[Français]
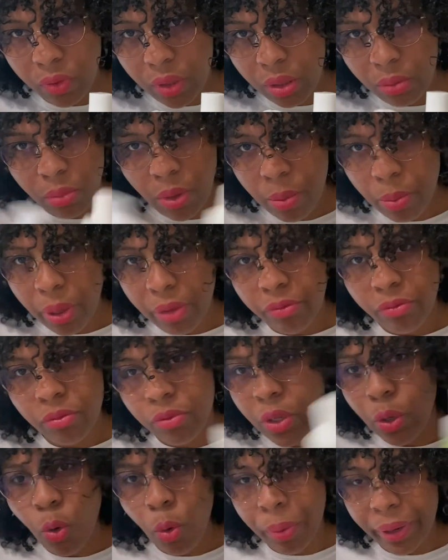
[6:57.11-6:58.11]

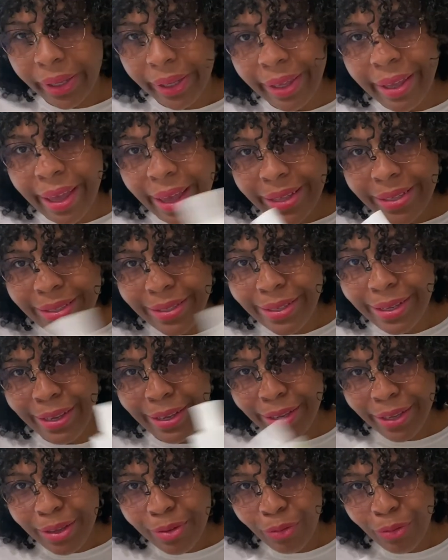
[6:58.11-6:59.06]
vous avez compris, INCI,